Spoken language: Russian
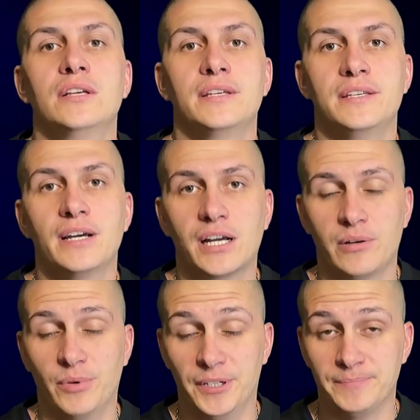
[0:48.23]

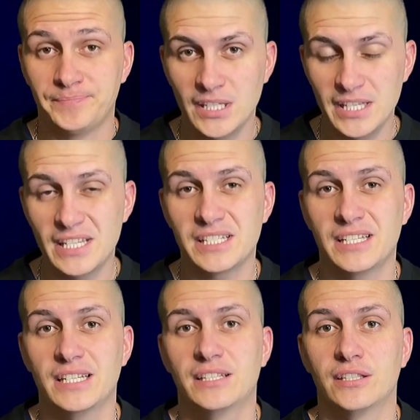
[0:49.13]
якобы есть
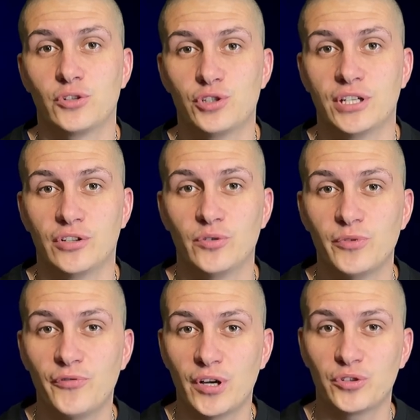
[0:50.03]
какие-то нарушения, но по
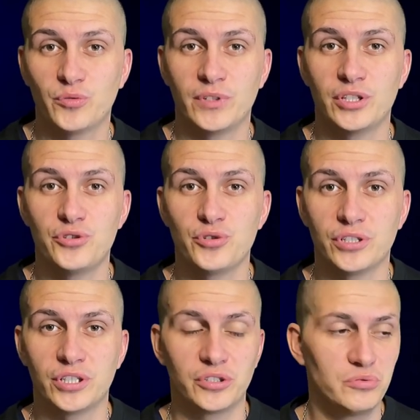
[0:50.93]
факту мне ничего не
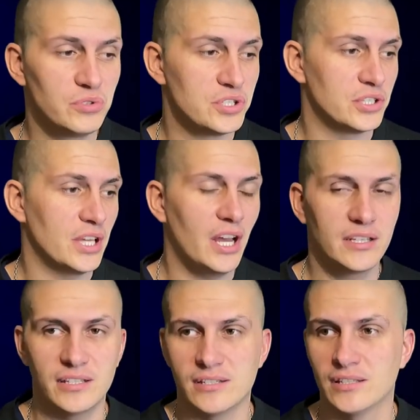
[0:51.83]
тыкнули,
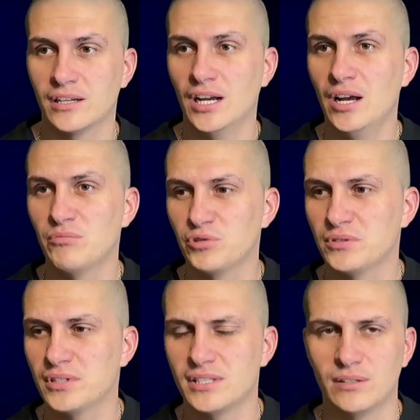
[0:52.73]
читайте,
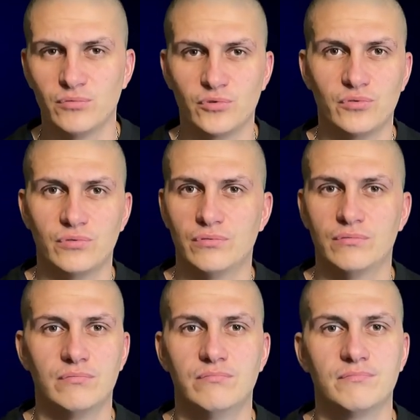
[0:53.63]
ознакомьтесь, там, ну,
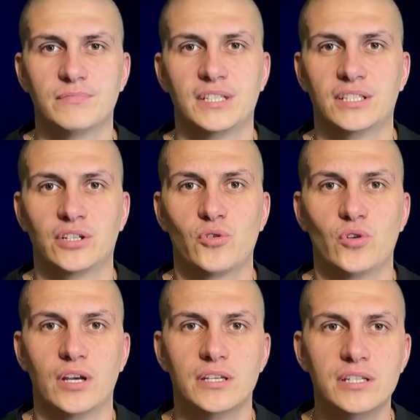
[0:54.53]
это
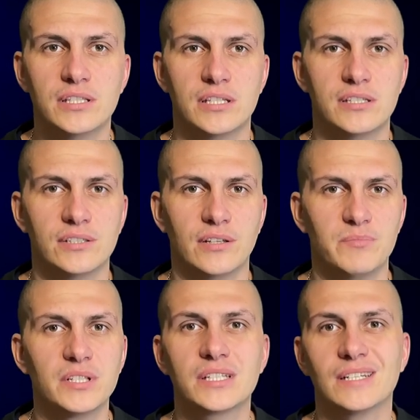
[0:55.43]
такое. Ихнее дело
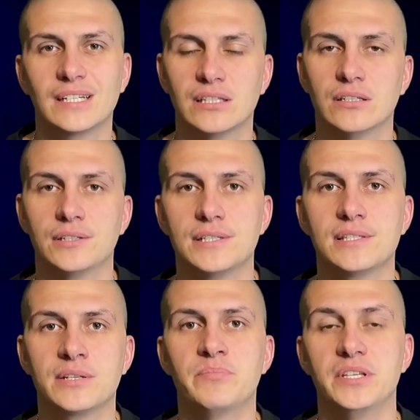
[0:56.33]
мелкие каналы
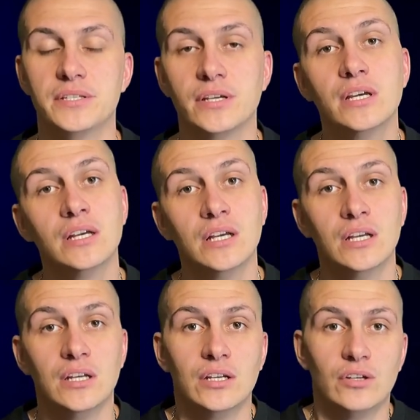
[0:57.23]
истребить.
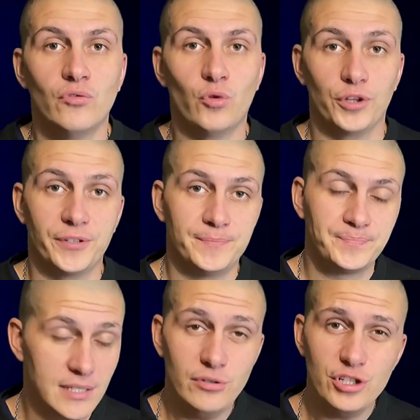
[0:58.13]
Вот.
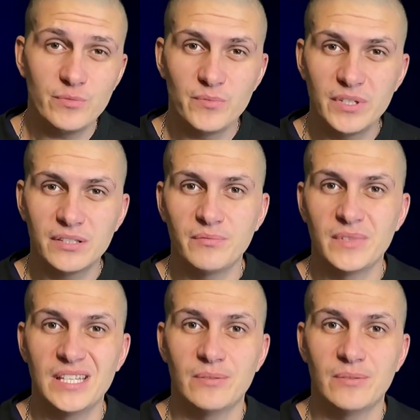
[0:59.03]
Следующий момент мне